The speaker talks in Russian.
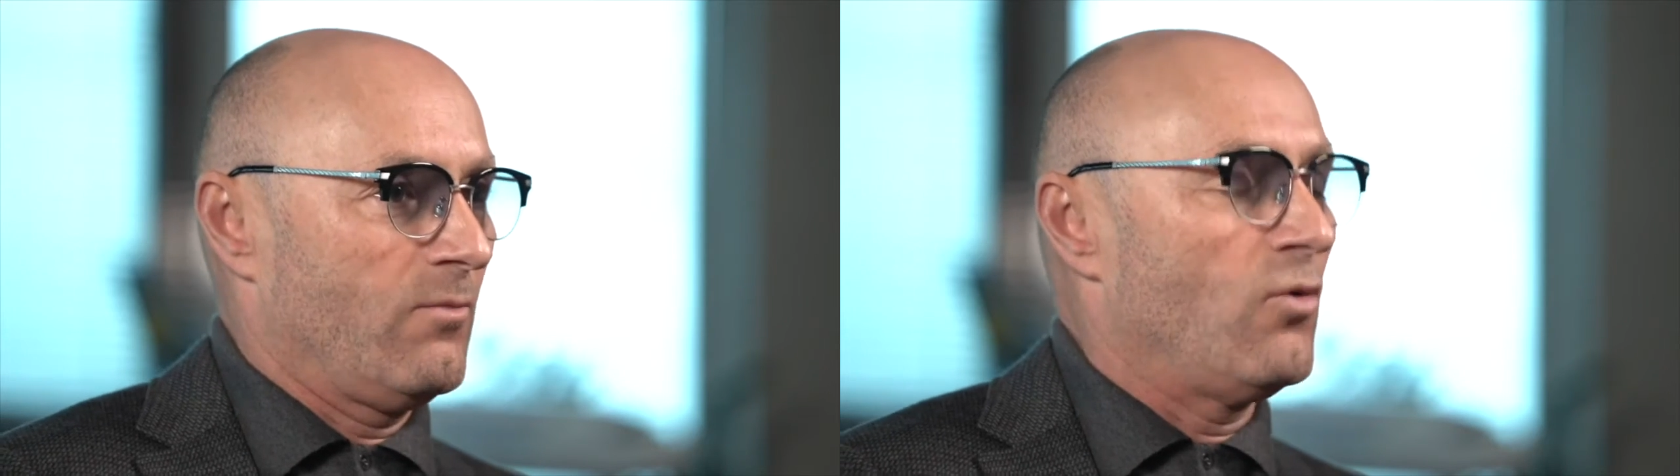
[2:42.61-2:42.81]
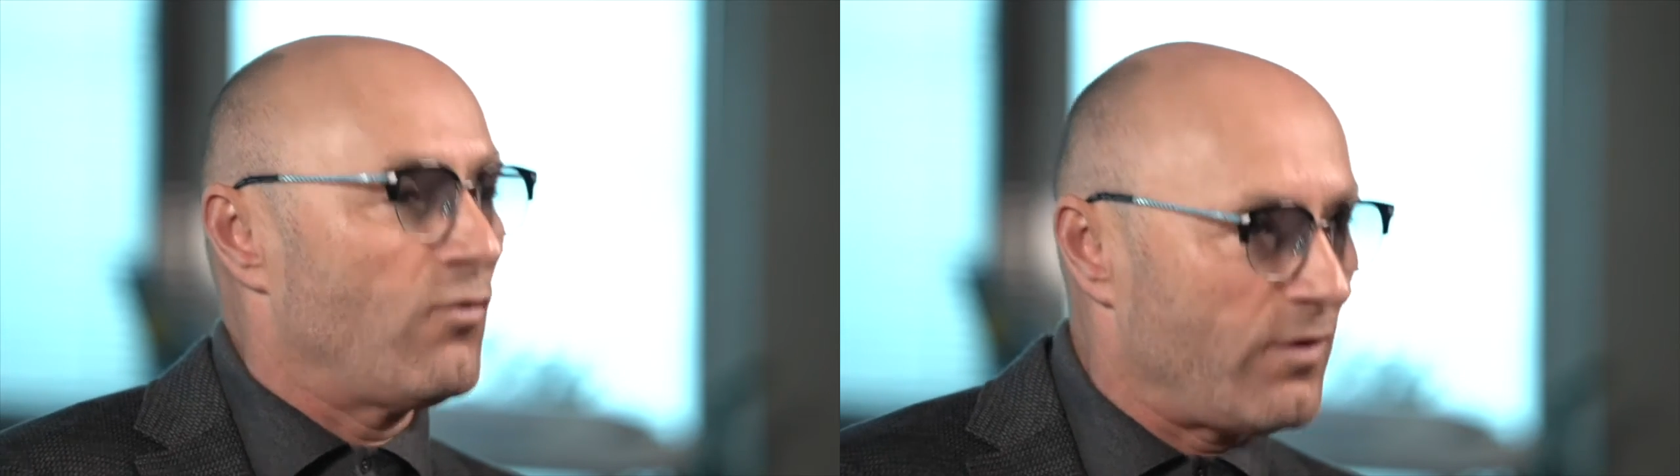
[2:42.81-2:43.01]

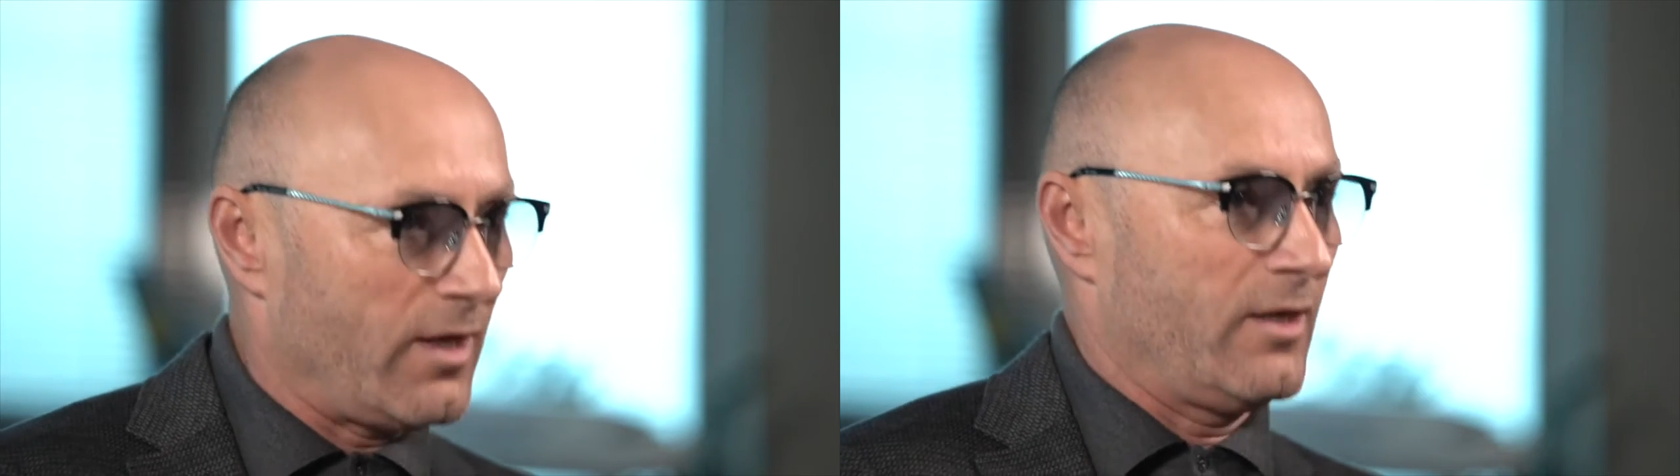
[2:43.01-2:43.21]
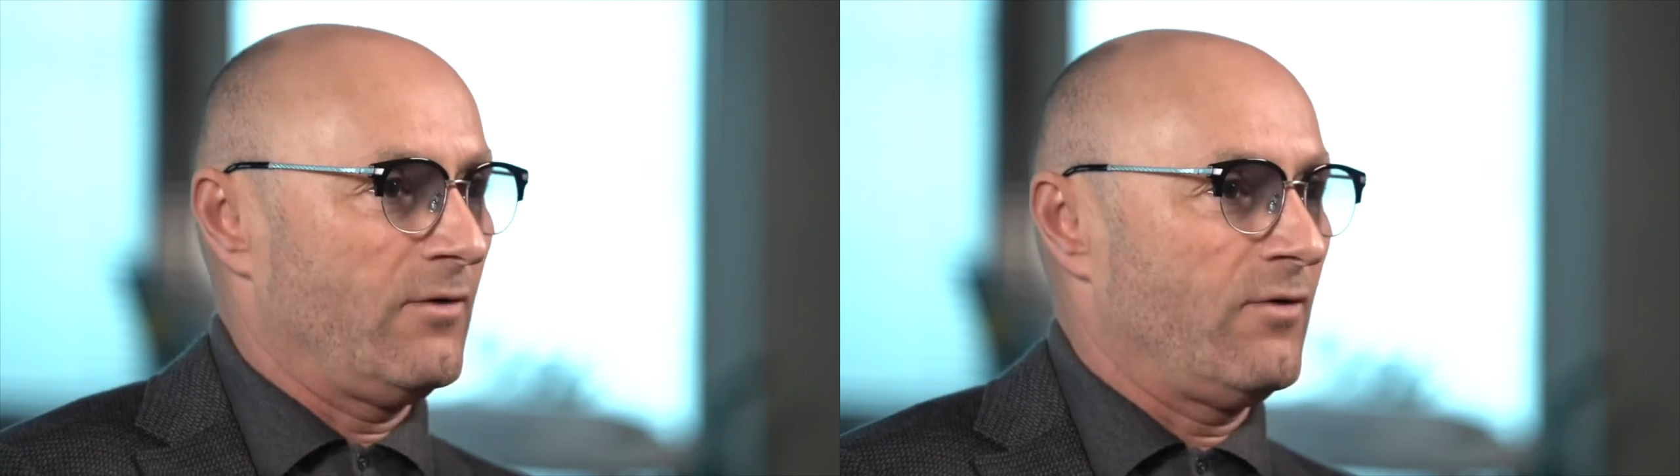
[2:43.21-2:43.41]
Мы
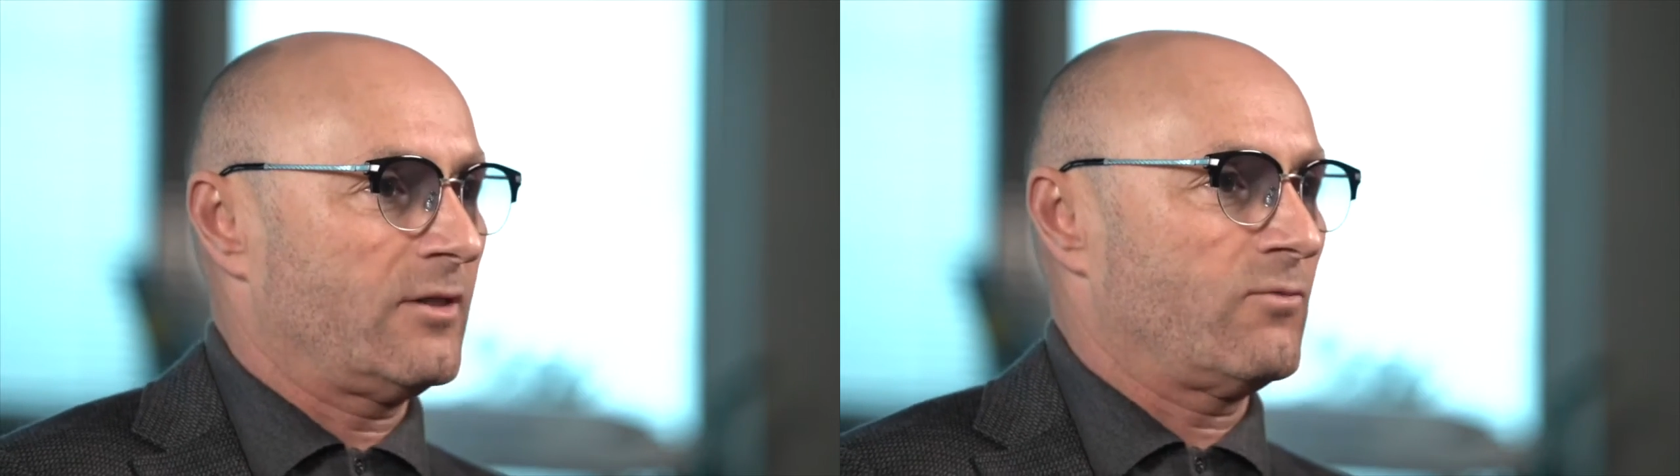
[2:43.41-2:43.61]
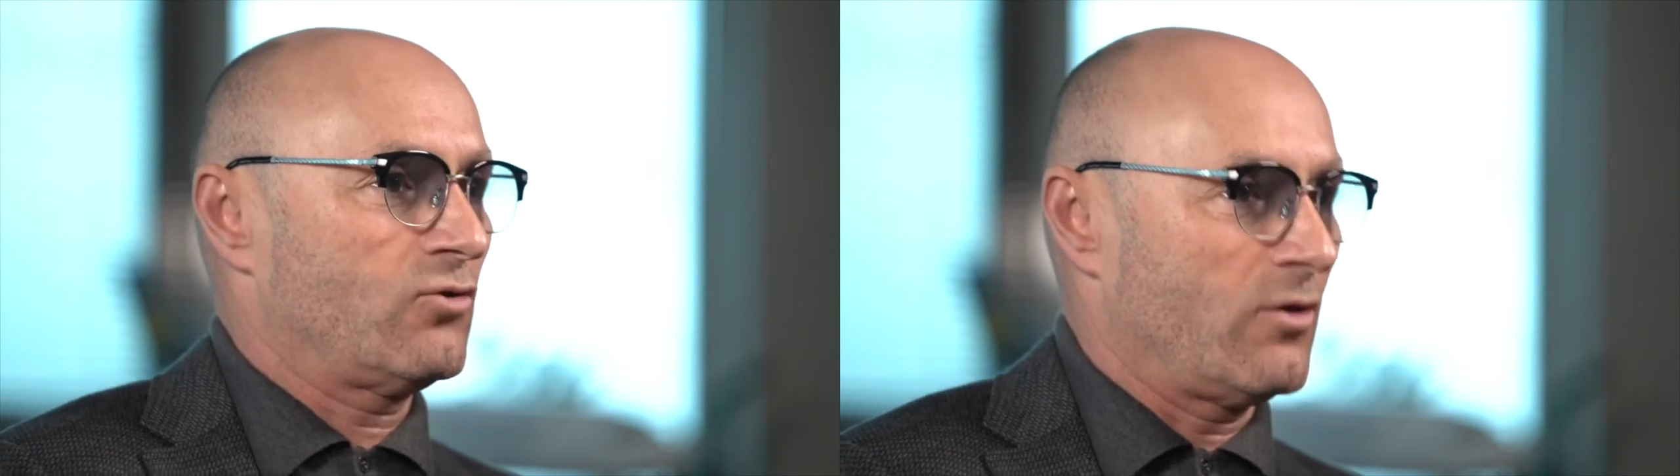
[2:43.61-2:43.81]
уверены в
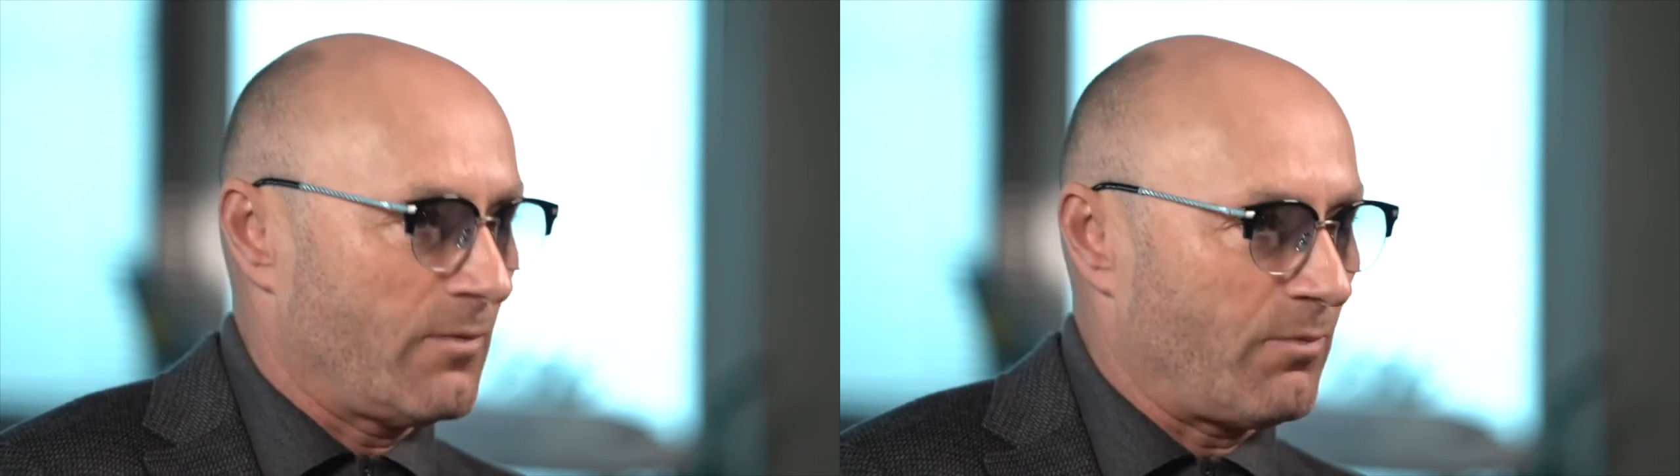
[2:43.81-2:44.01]
этом, что они